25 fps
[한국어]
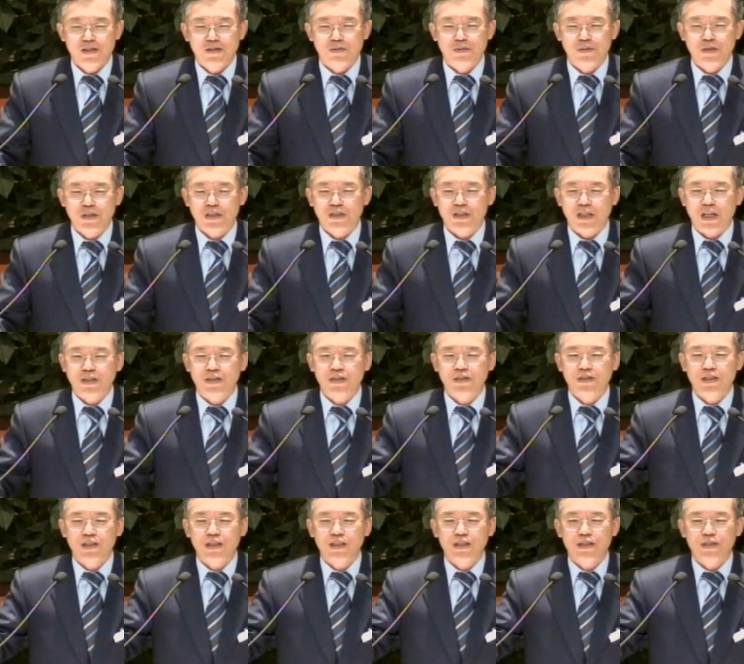우리
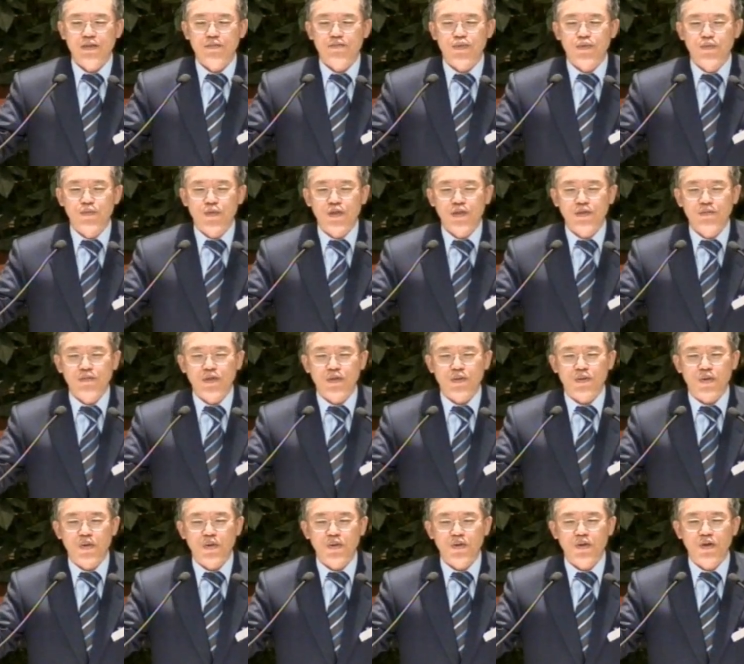자녀들이 부모님을
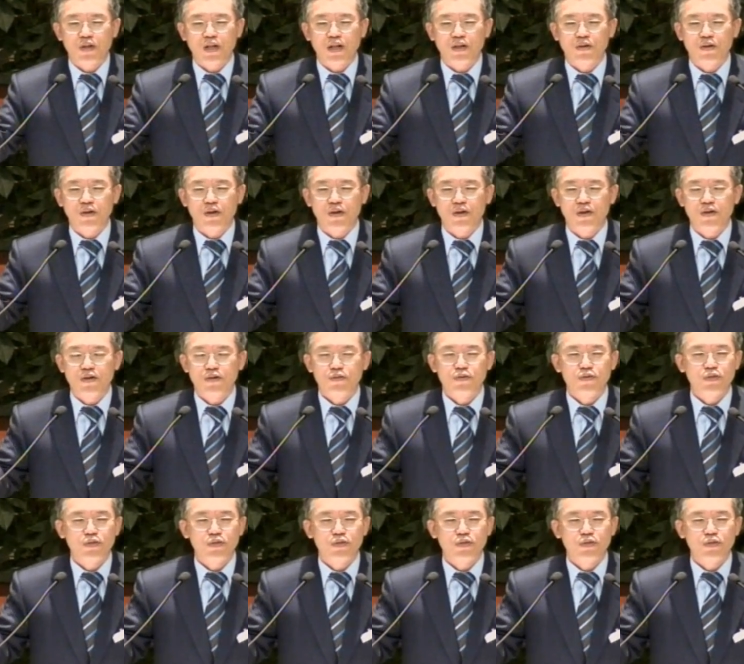공경하고